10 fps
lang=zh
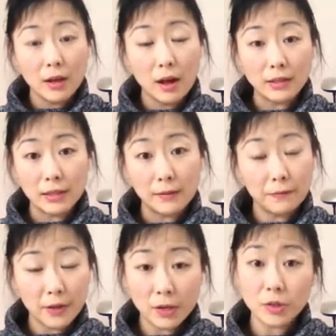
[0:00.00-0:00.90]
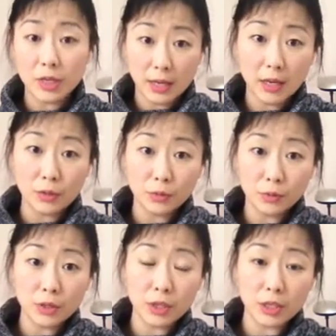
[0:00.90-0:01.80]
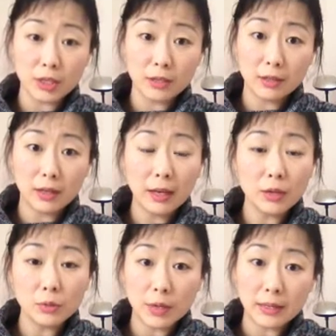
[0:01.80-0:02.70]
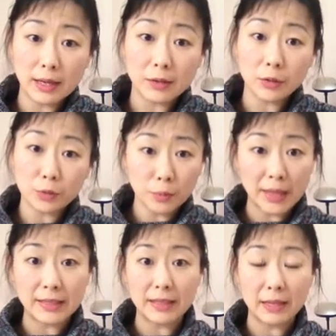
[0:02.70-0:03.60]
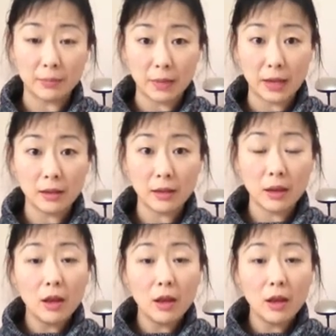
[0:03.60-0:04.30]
而且 finished 也很舒适，可以算在居住面积里面。